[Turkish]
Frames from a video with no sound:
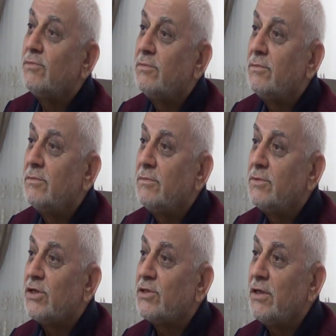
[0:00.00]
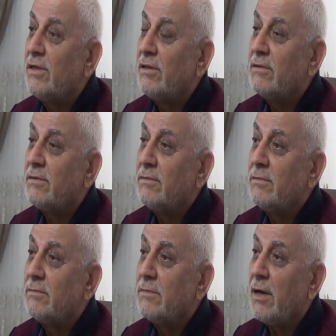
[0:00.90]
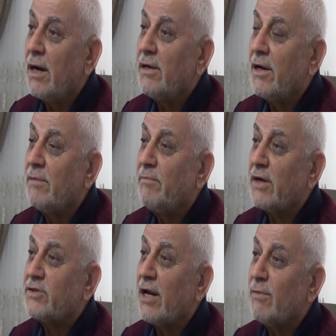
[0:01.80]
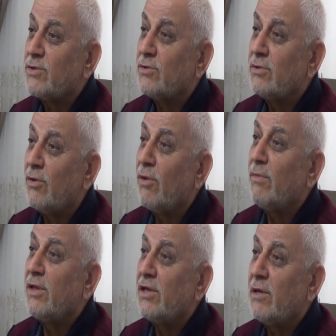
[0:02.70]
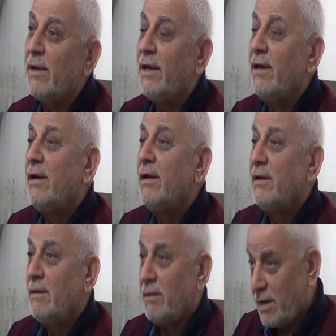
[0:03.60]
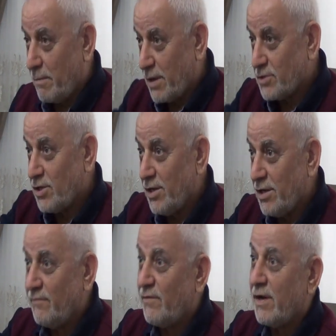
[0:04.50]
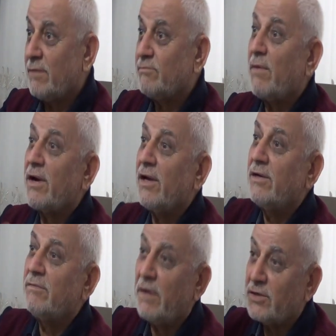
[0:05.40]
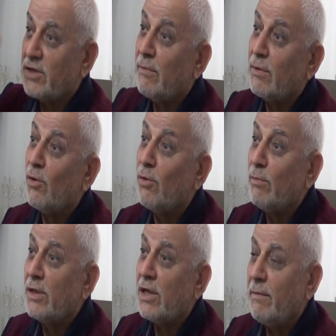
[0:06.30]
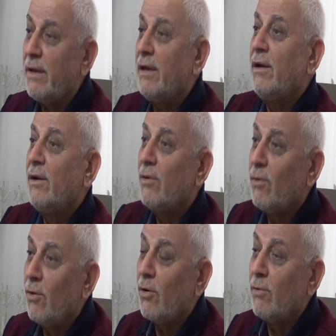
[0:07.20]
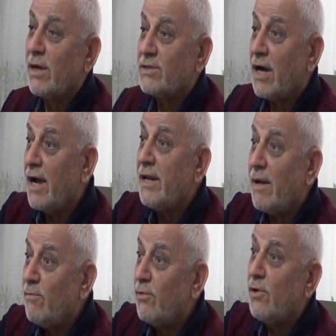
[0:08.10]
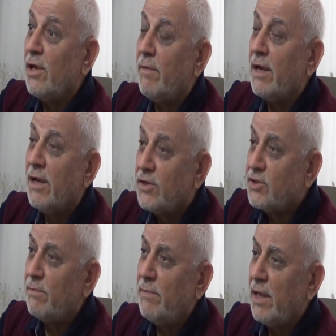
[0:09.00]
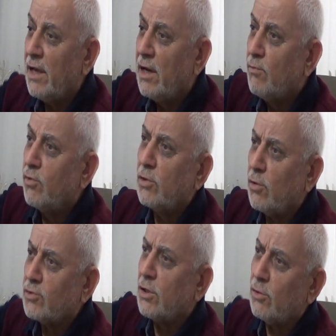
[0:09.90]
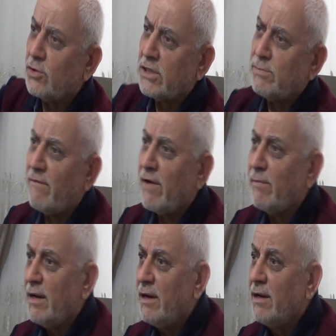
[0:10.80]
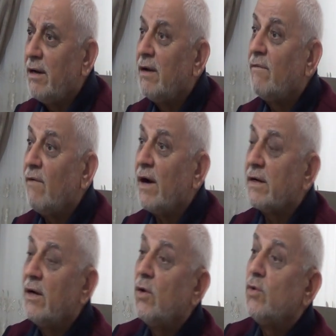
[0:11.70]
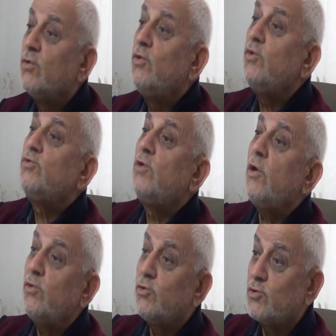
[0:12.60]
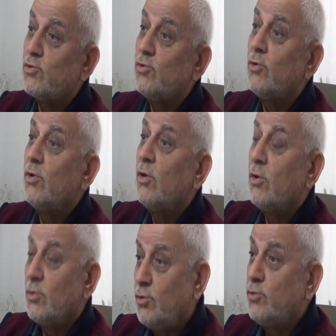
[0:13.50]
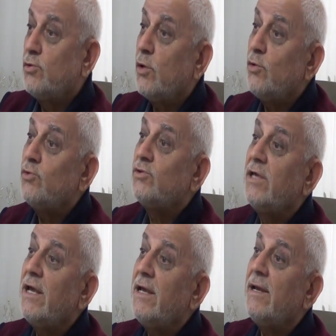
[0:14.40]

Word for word: şeysi aynanın parçalanması olmadığı gibi ayna parçalanır fakat bakanın parçalanmadığı olmadığı gibi o olmaz. Aynen bunun gibi. Şimdi burada 99 esma var mı? Var. Yüzde yüz. Yüzde yüz değil.